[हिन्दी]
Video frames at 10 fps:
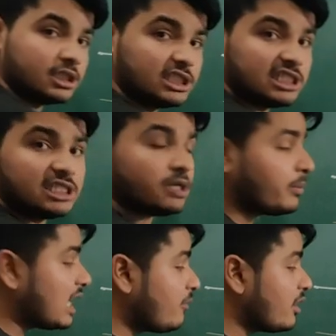जी
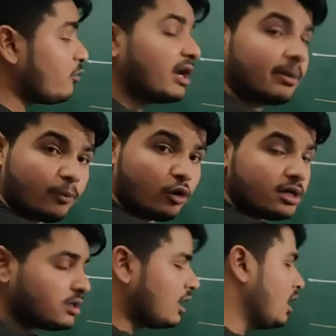बराबर वन
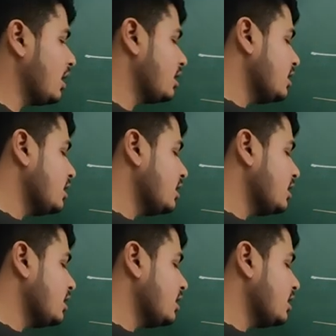अपॉन आर